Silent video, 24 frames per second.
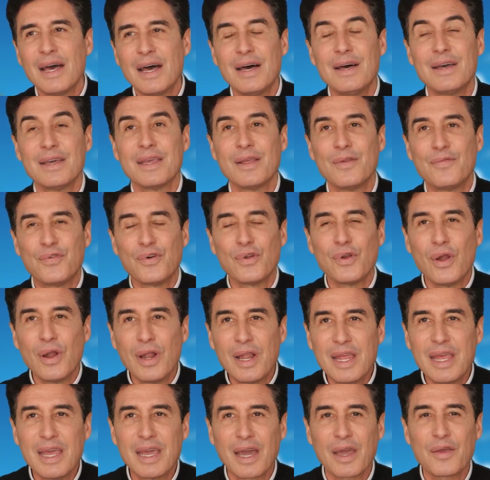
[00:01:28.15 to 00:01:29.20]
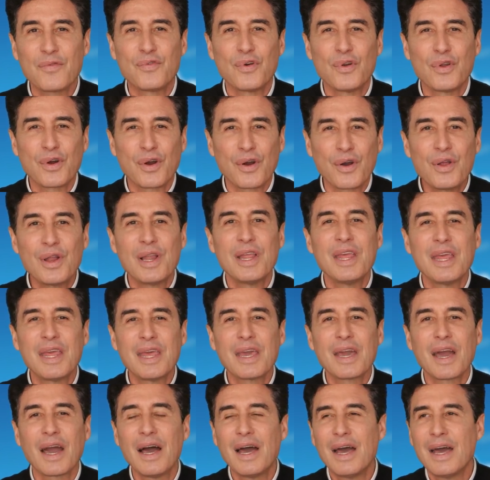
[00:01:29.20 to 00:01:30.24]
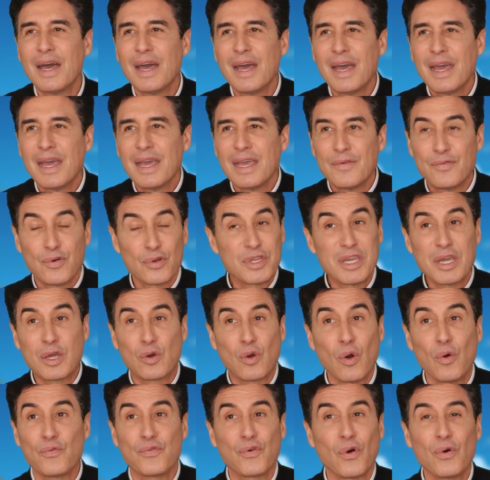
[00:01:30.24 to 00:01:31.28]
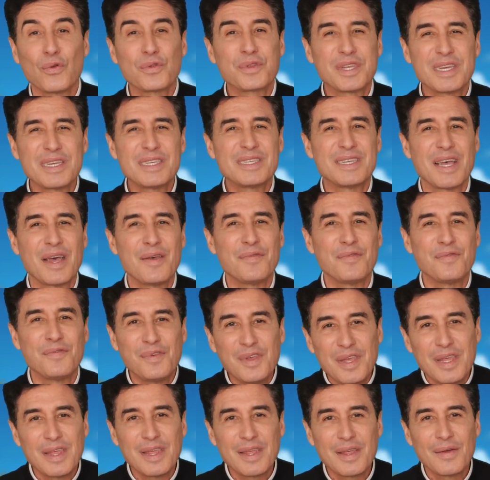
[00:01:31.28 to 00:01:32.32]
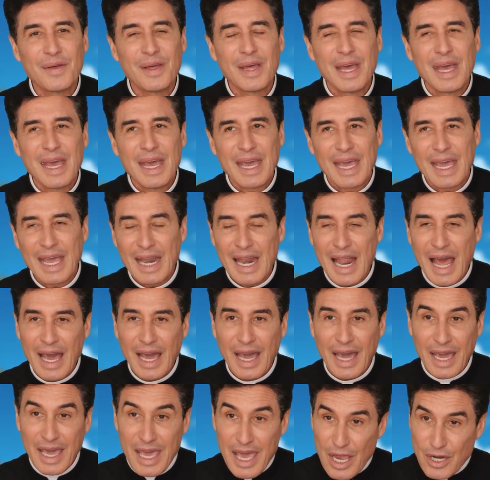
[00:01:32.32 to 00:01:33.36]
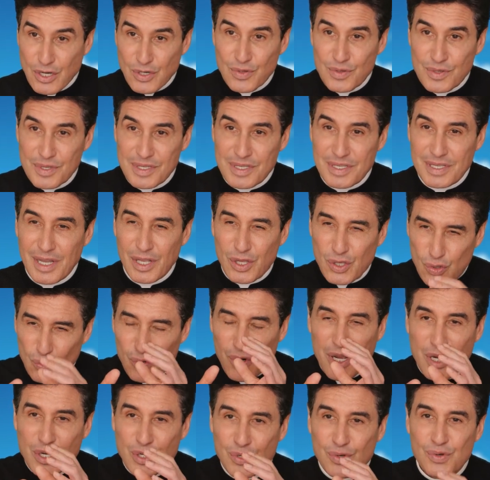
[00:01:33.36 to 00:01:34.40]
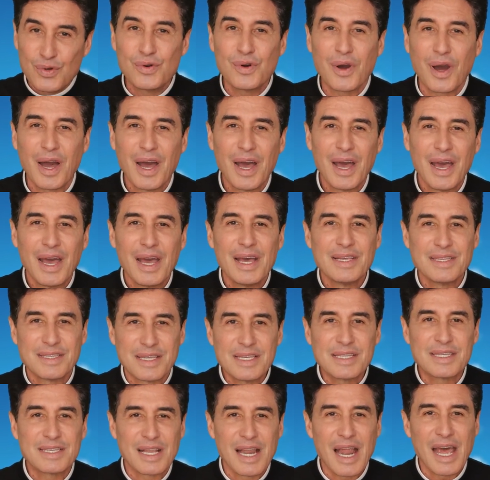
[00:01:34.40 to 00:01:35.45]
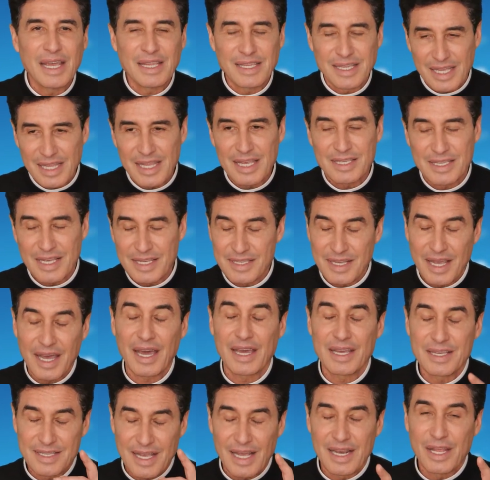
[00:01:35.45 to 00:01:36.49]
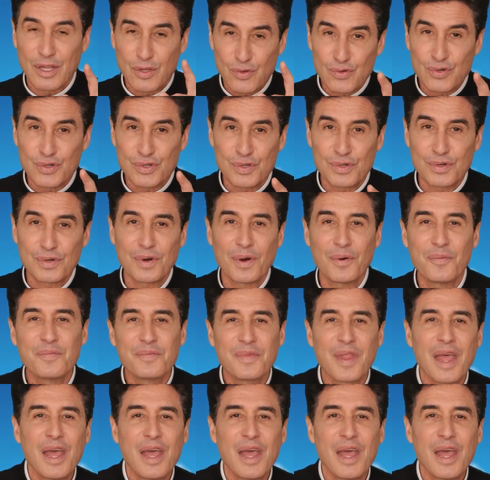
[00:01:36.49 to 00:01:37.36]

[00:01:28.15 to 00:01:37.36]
hein, il faut le lire, il faut le relire, il faut y confronter sa vie et la réajuster tous les jours si cela était nécessaire et ça l'est toujours.